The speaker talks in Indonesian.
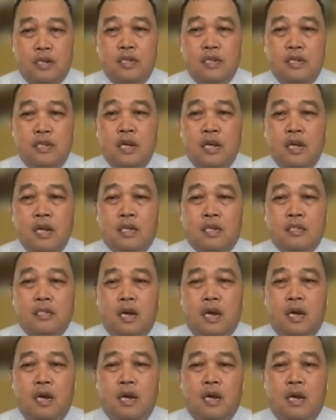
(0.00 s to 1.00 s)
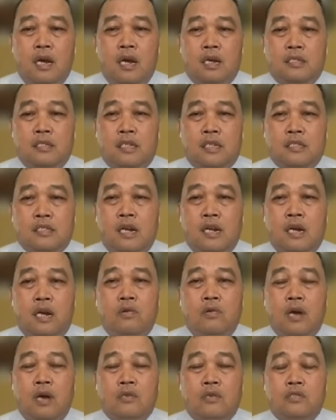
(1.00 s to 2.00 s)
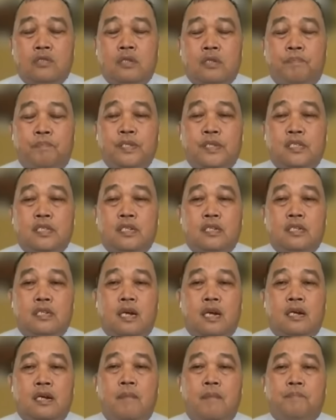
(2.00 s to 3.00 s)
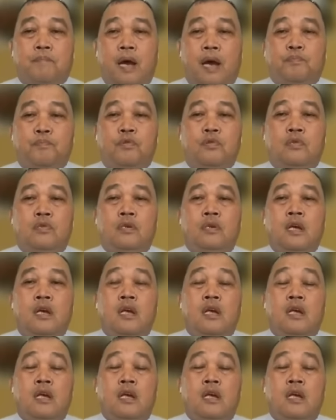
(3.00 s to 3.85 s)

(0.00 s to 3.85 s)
Ini ke, eh, Kejaksaan Agung harus cepat ini karena apapun